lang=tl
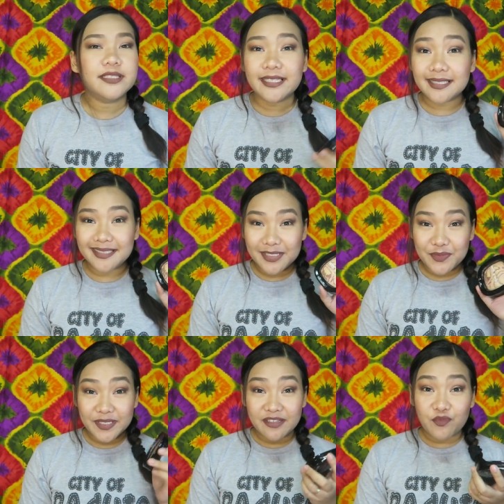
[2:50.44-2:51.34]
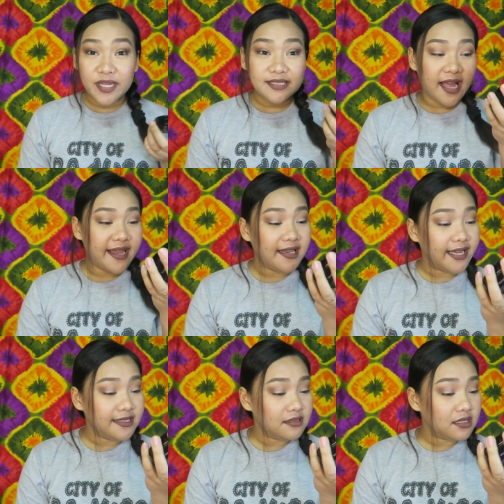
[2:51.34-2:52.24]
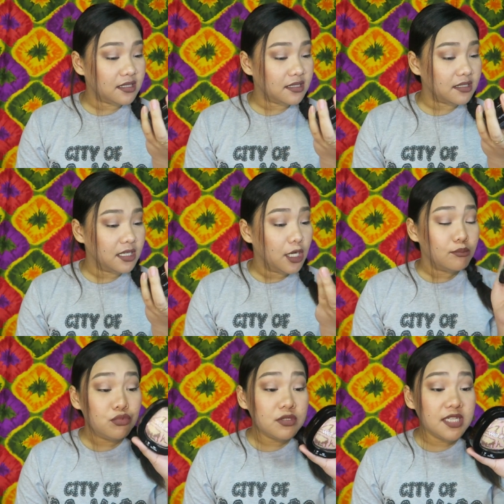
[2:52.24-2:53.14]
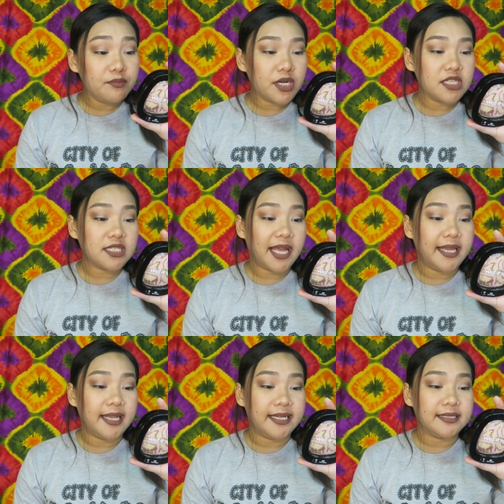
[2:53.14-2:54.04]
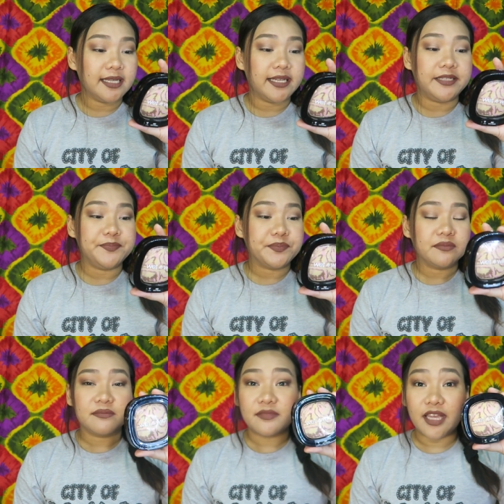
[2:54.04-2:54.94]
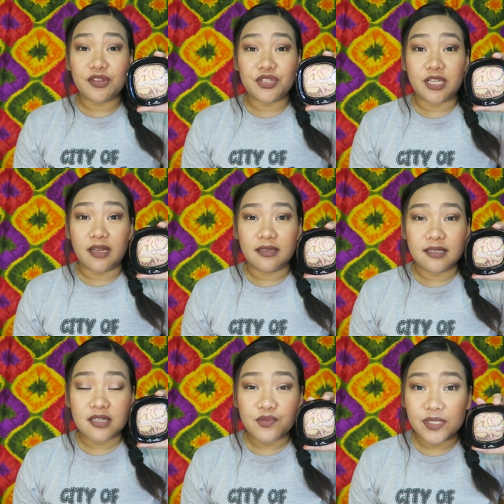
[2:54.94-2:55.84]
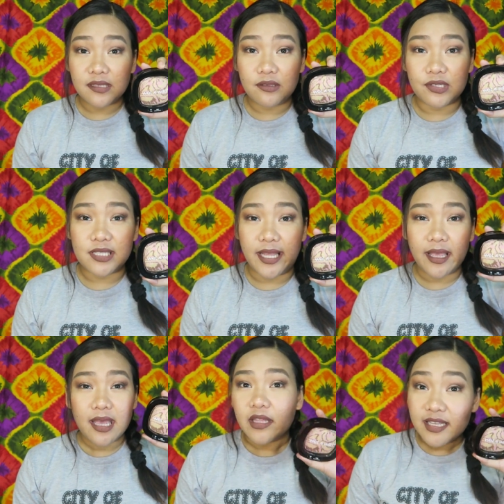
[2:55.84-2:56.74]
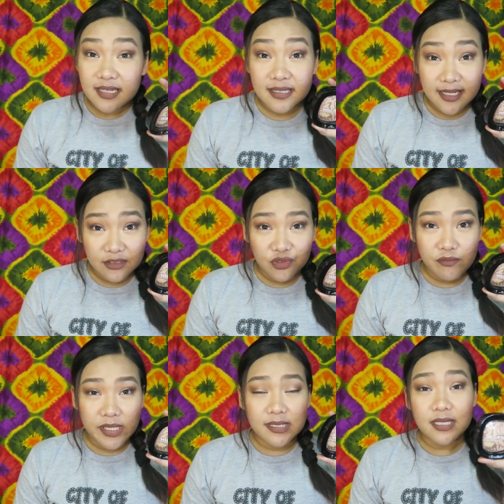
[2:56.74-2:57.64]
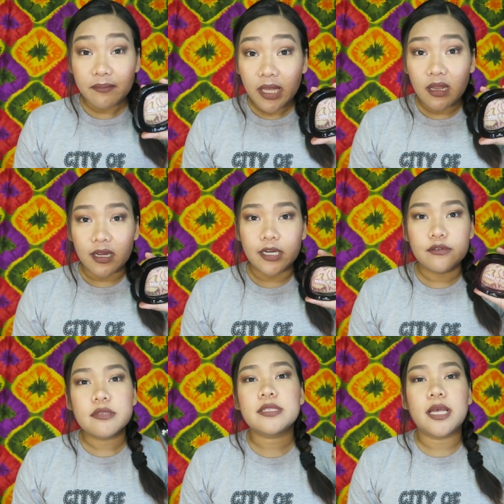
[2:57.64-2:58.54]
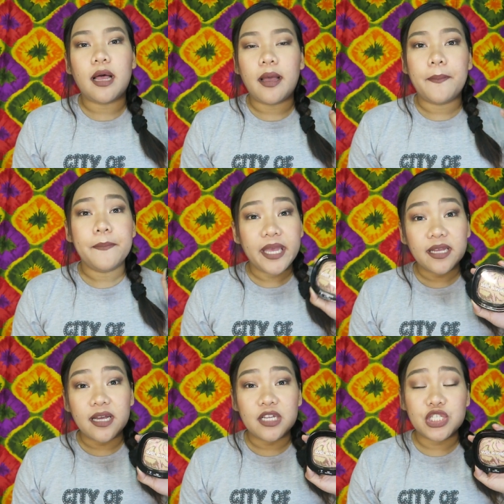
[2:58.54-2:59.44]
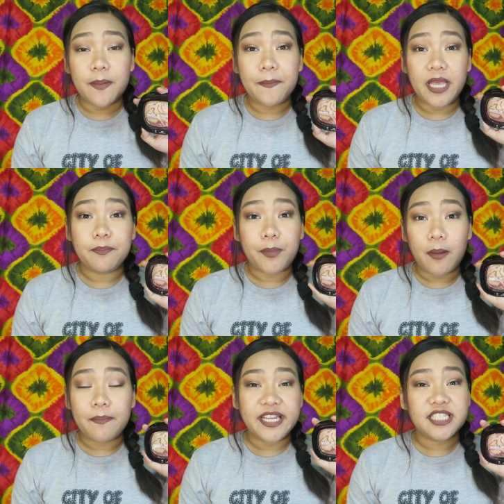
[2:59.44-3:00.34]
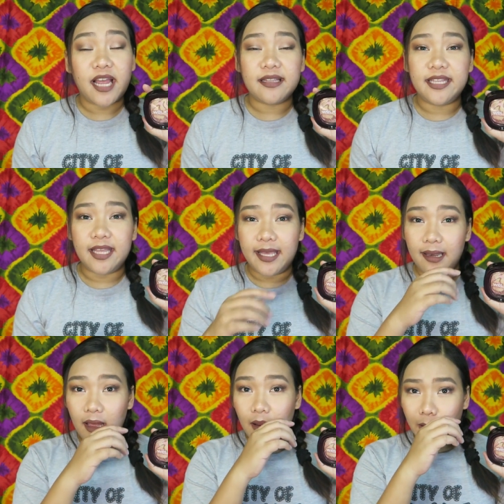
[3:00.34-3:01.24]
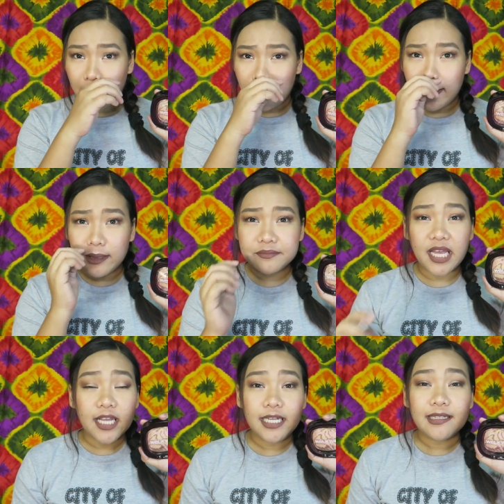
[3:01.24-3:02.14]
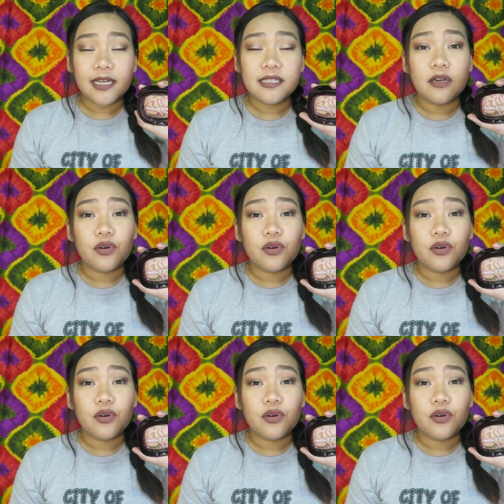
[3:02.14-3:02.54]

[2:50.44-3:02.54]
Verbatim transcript: Next is this Wet n Wild Highlight, the Boozy Brunch Highlight. Ayan. Ito siya. This is what it looks like. This is said to be similar dun sa Becca Champagne Pop by Jacqueline Hill. Um, nakakita kasi